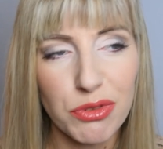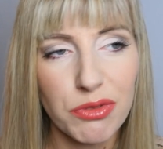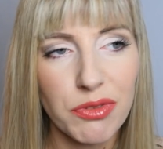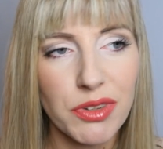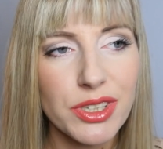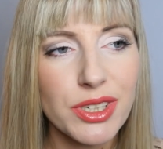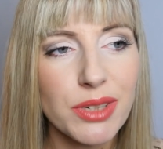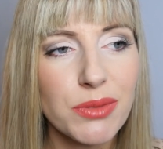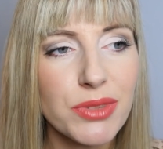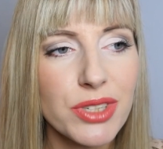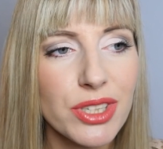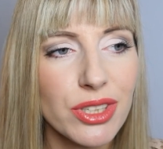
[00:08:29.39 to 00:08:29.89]

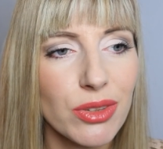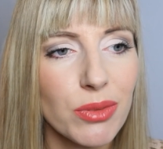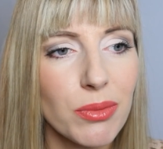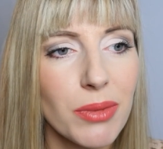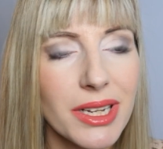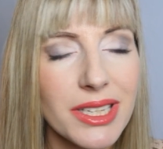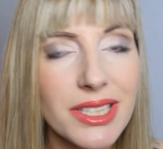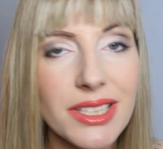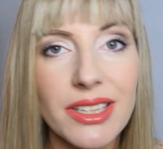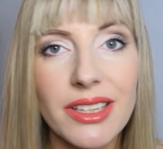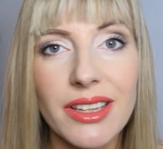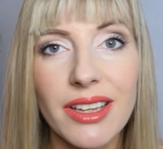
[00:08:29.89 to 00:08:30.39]
Uważam, że to
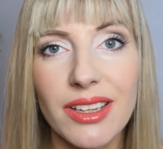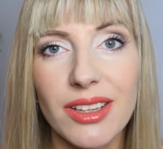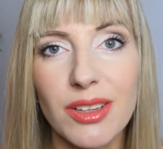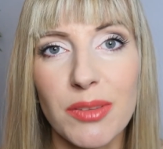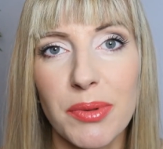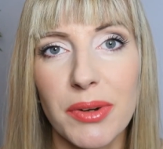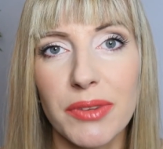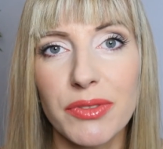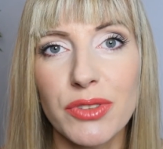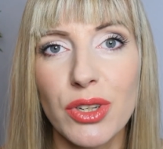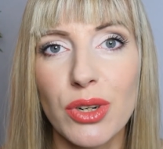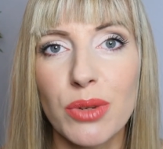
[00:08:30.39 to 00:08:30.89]
maski tak
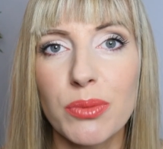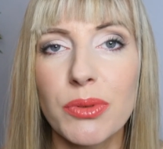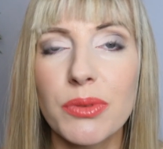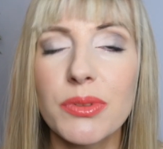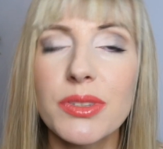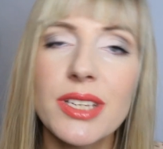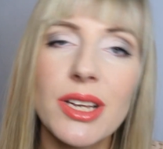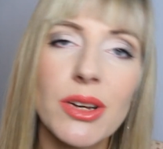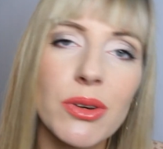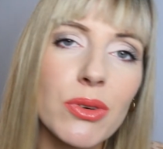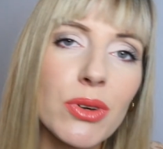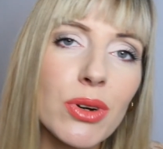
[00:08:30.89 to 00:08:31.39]
naprawdę robią
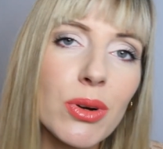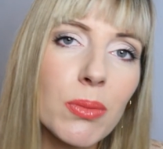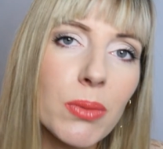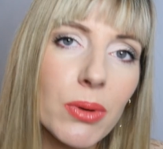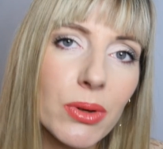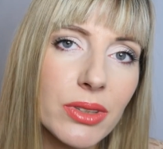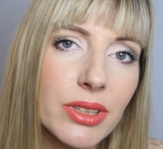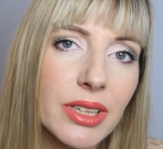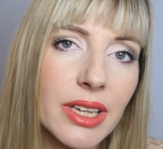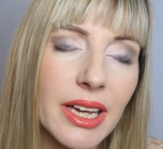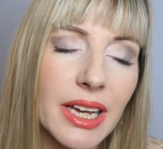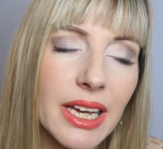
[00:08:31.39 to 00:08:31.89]
całą
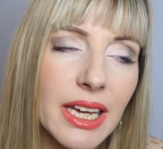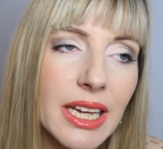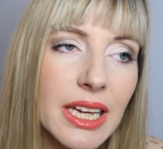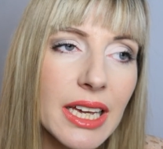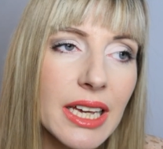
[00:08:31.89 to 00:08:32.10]
robotę